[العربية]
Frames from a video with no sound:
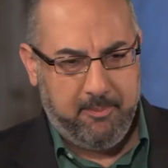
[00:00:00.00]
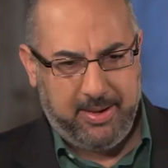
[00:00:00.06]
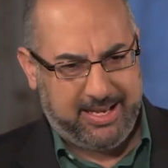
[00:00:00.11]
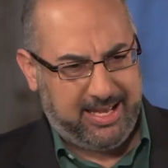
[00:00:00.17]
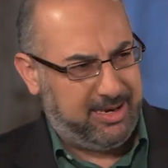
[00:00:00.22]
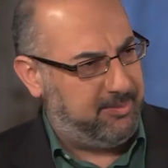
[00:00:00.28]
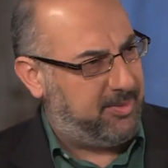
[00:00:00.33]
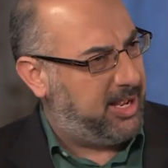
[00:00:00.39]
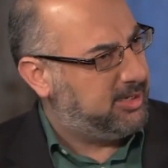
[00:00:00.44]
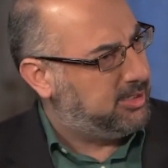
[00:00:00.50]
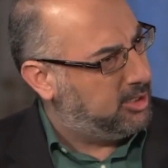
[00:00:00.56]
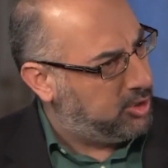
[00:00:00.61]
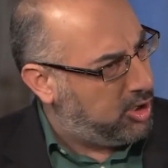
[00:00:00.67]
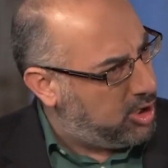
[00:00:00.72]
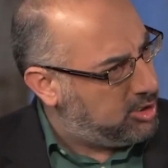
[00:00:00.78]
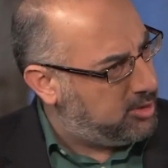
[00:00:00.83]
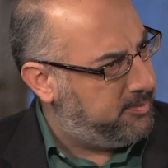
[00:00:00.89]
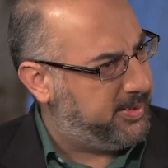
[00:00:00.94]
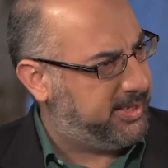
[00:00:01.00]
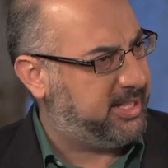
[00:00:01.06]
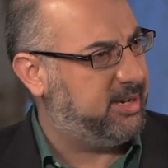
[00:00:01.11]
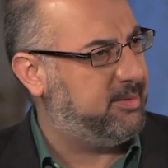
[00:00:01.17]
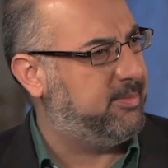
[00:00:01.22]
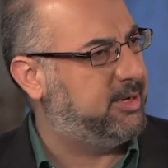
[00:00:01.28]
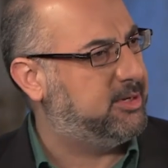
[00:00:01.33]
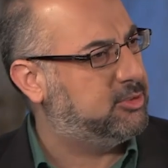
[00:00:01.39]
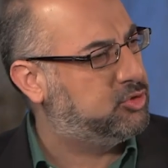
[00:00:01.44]
بكلم على لوك
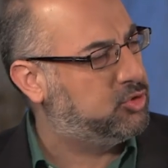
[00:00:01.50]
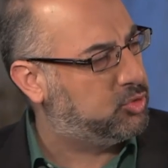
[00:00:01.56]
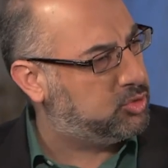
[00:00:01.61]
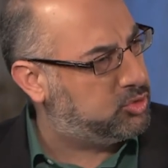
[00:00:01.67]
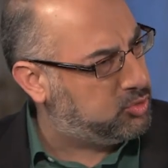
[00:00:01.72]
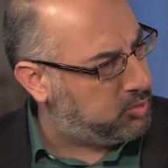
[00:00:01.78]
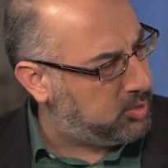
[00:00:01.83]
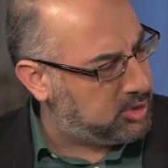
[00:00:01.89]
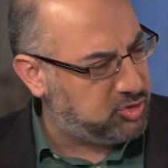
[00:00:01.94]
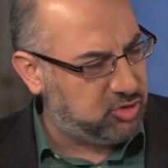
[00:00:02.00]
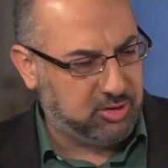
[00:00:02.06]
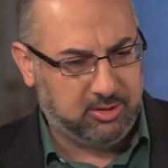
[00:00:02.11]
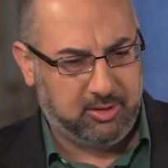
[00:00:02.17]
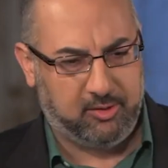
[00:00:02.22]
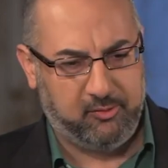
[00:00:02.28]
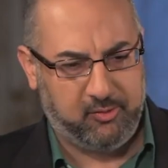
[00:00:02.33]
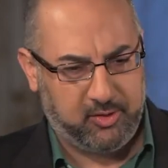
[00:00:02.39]
بكلم على جورج واشنطن